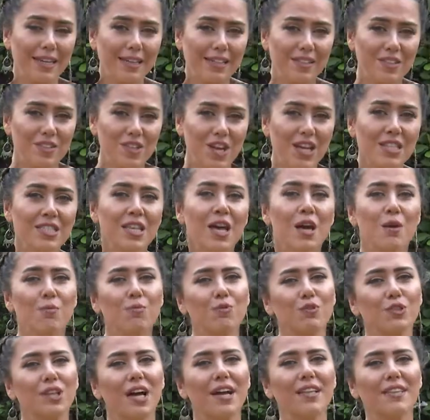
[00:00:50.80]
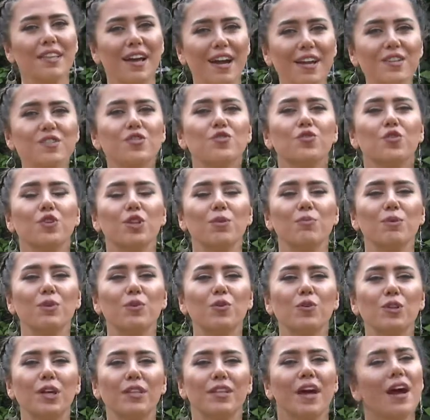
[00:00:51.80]
alacağız. Buradan tercih
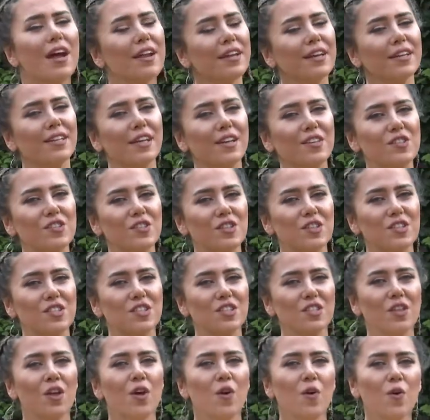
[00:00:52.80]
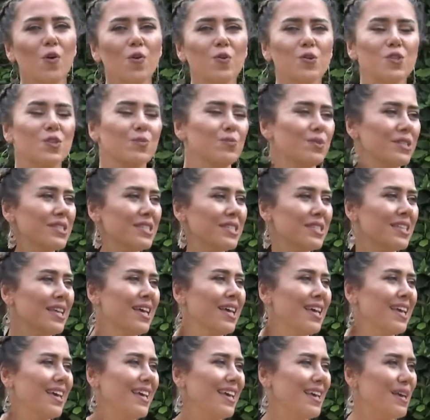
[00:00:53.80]
döneminde olan arkadaşlar için hocamız
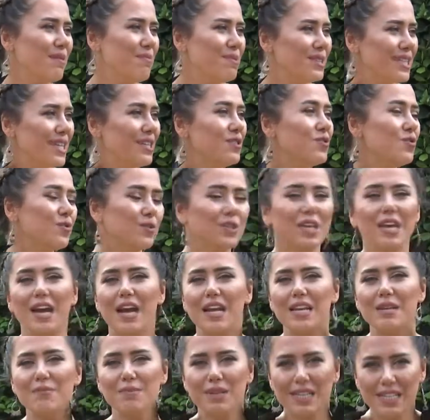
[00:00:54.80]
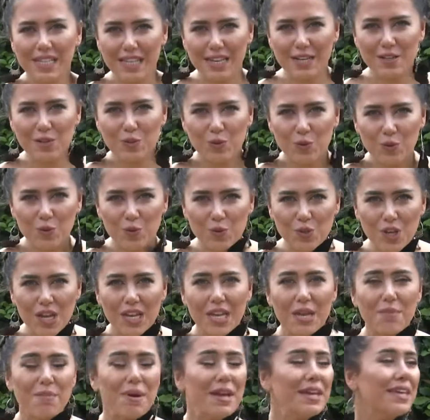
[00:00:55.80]
ee, bize çok değerli bilgilerini
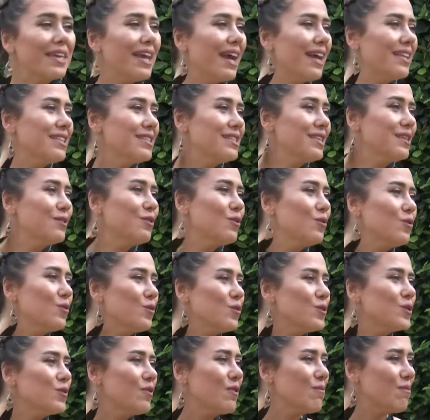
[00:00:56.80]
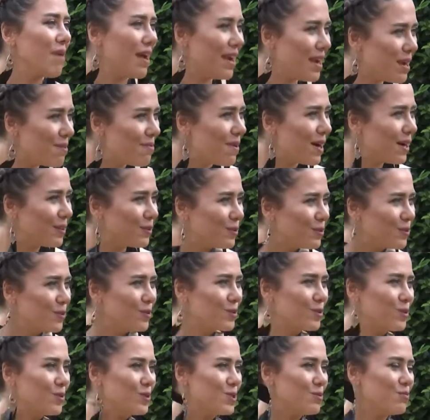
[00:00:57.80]
sunacak. Hemen kendisine dönüyoruz ve merhaba
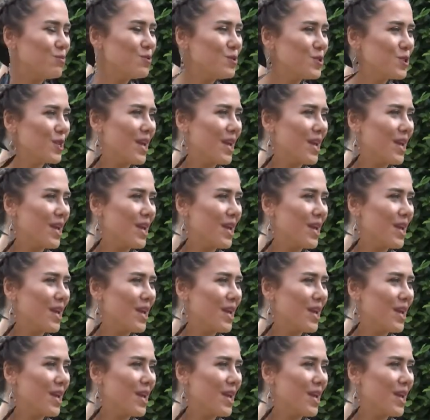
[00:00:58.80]
diyoruz hocam. Hoş